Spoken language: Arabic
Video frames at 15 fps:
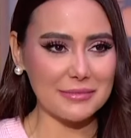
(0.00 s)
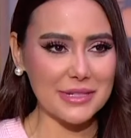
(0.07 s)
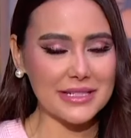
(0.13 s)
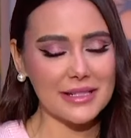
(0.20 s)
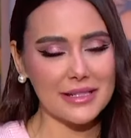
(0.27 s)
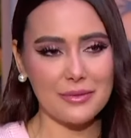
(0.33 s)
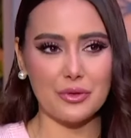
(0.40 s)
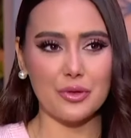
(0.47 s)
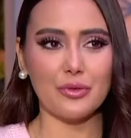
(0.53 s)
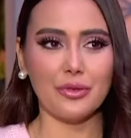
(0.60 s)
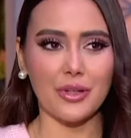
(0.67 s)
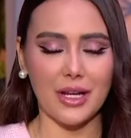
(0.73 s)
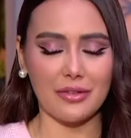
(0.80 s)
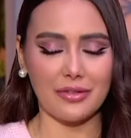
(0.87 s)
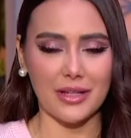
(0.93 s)
بس انا بشوف في
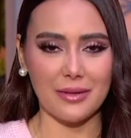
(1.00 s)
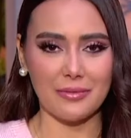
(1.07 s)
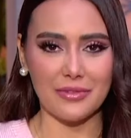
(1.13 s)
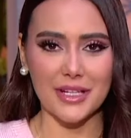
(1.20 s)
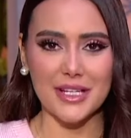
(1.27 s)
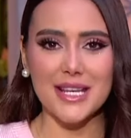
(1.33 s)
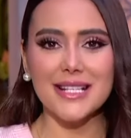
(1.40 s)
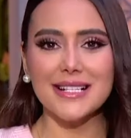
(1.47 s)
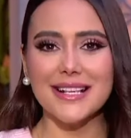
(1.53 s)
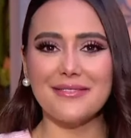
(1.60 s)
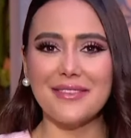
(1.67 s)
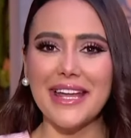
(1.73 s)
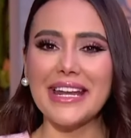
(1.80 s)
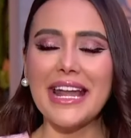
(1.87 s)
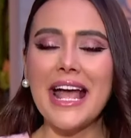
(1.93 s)
الافلام فاكرين
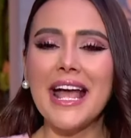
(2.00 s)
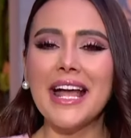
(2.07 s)
زمان